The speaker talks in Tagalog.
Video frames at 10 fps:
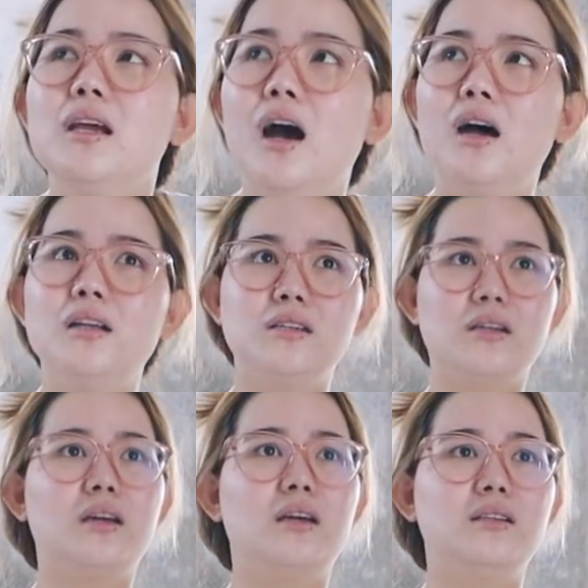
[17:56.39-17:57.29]

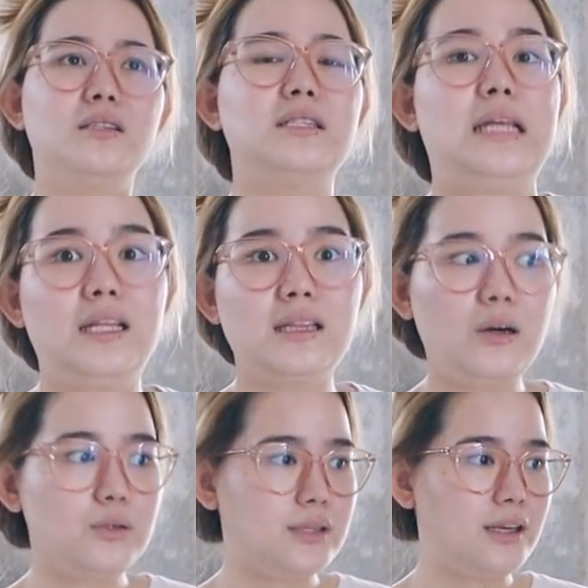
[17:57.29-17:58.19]
368,000
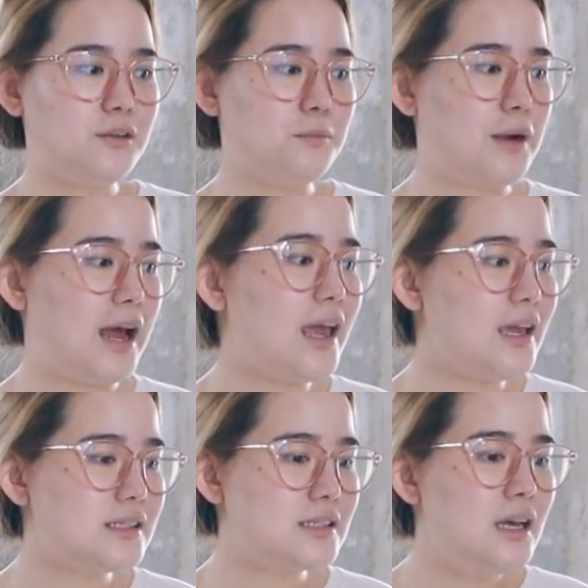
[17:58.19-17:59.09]
yung
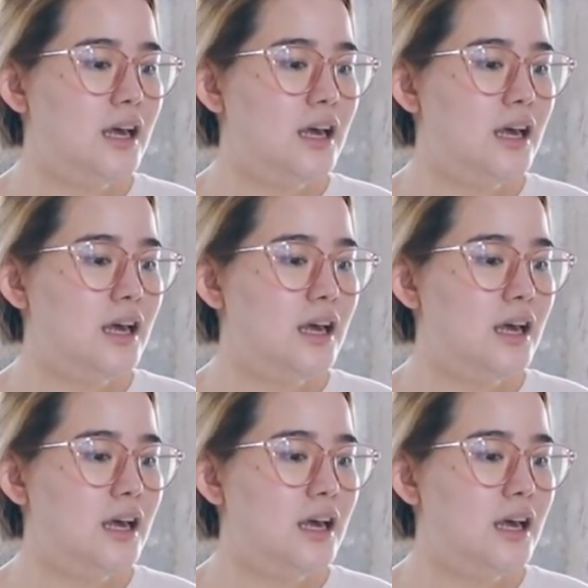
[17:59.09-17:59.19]
price.